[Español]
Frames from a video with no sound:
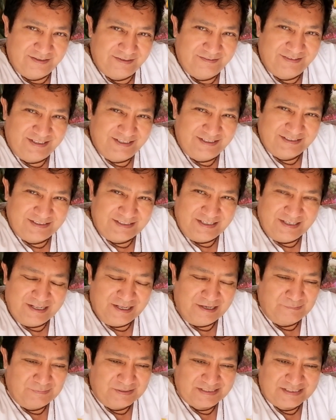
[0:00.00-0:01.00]
Fíjense
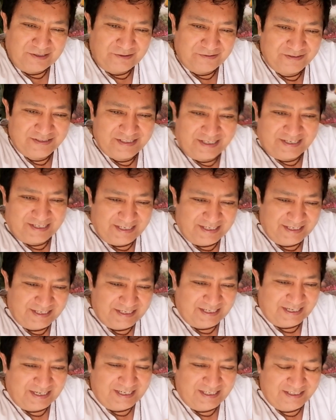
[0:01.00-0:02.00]
nada más hasta dónde reía
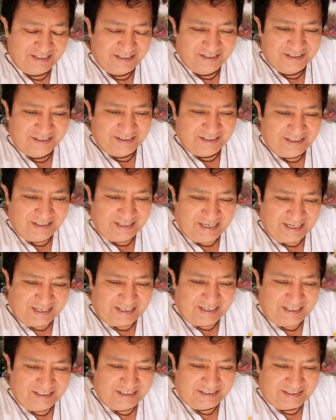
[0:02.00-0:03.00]
llega la
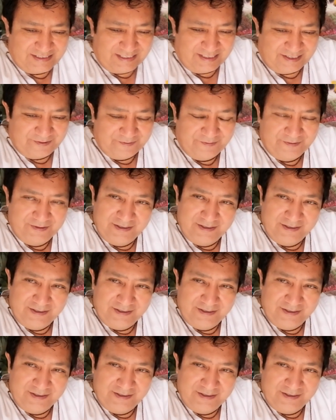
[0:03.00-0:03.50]
gente.